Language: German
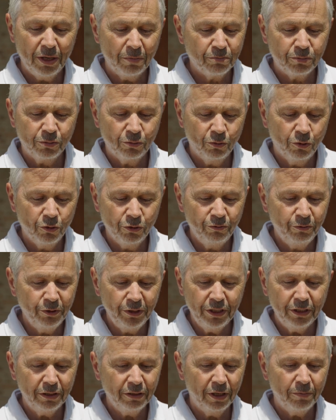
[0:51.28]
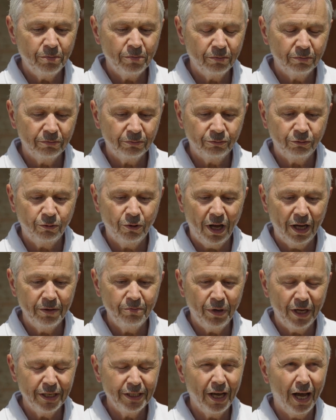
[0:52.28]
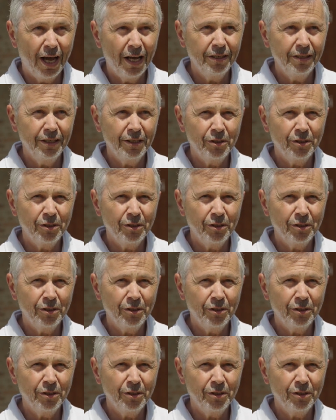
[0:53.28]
habe gut wie eben vor ein paar Jahren